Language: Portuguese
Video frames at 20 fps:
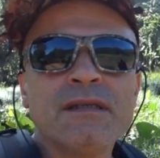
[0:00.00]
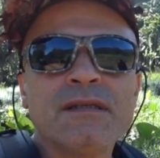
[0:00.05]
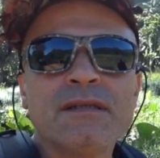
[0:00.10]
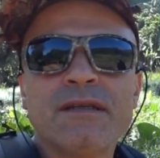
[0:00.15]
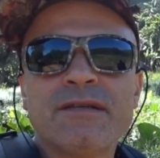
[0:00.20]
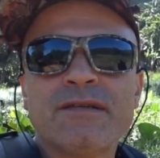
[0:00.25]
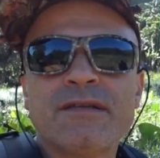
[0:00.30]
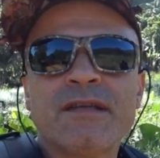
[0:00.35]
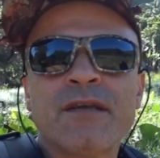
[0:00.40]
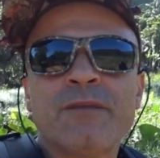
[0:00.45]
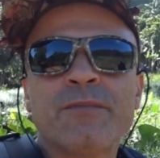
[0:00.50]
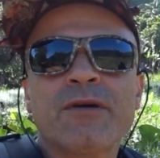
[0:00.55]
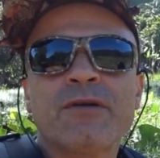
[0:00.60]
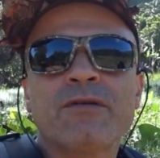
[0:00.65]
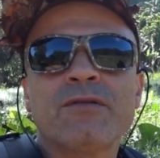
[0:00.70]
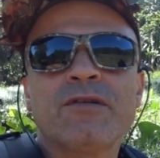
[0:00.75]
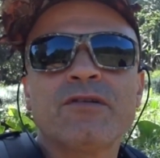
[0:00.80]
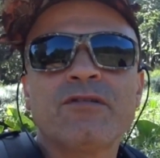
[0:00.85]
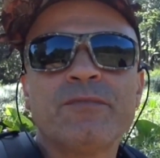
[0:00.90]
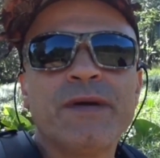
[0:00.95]
Esse tempo que eu
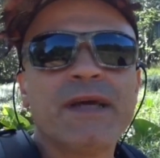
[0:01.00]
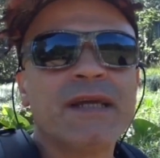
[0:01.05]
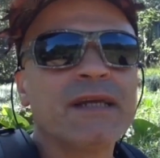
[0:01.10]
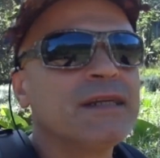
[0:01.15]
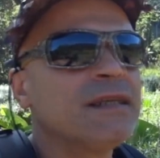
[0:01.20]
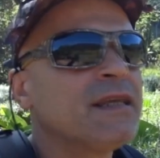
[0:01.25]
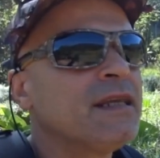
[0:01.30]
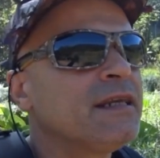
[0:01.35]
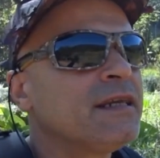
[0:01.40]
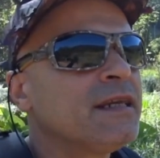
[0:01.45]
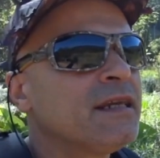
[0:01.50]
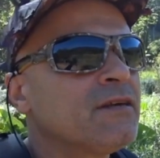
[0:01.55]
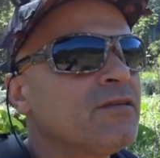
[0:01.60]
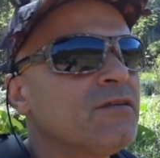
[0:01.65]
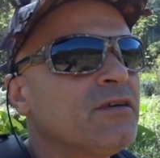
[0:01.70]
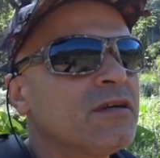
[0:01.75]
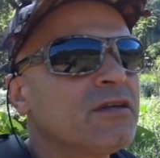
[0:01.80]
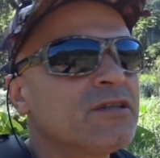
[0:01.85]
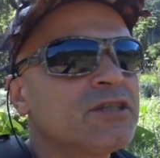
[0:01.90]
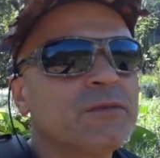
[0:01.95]
estou esperando ele aqui
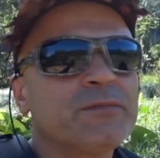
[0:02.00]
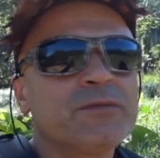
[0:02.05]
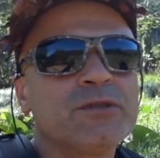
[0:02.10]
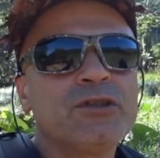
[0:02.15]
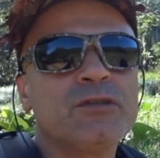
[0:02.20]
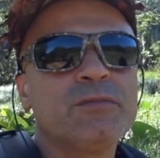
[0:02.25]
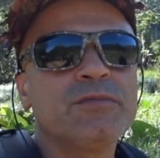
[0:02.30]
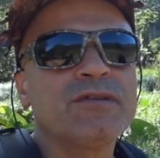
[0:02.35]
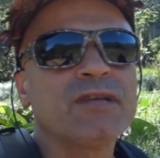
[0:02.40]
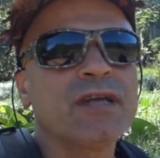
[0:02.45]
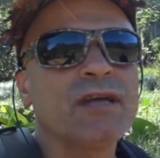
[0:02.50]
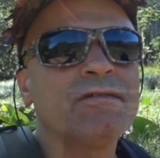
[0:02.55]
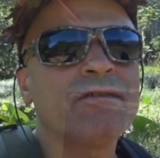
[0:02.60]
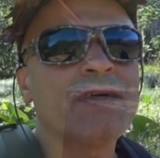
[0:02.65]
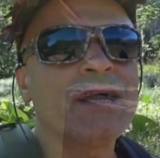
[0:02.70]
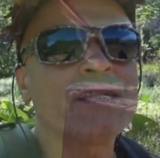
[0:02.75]
agora, eu já pude observar